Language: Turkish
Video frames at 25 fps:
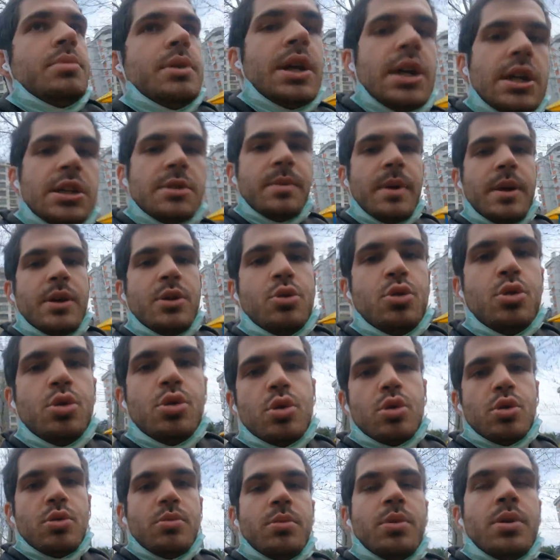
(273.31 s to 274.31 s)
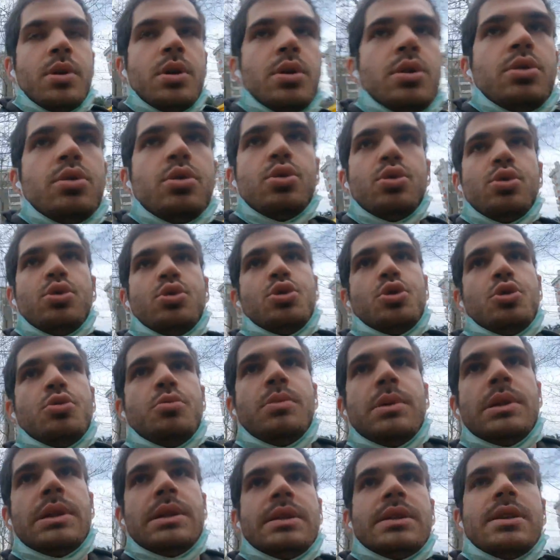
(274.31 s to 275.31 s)
Biraz ben yürüyorum.
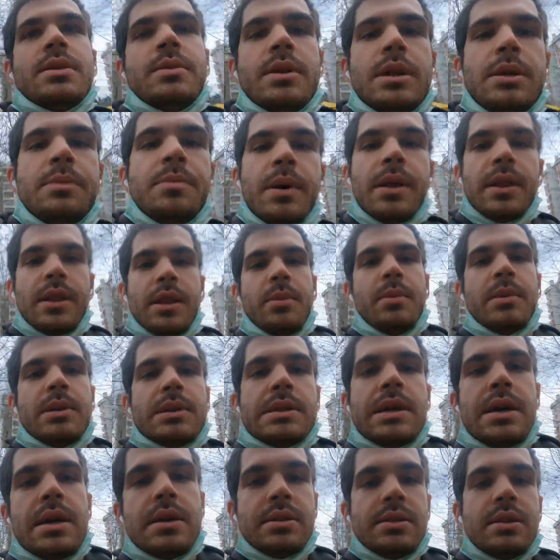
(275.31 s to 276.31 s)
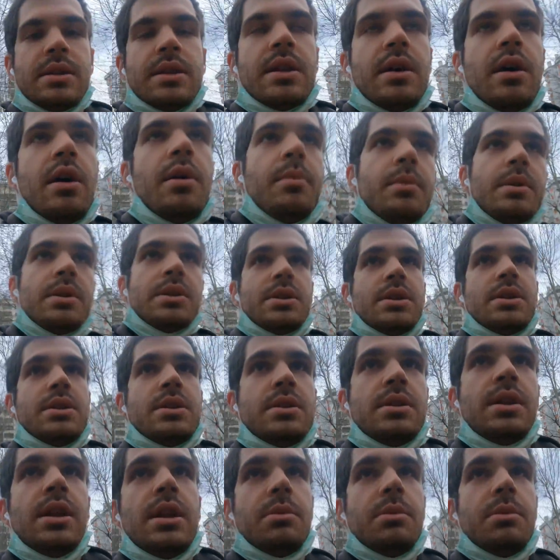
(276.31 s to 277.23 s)
Yürüyüşüm bittiği zaman ip atlama seansıyla devam edeceğiz.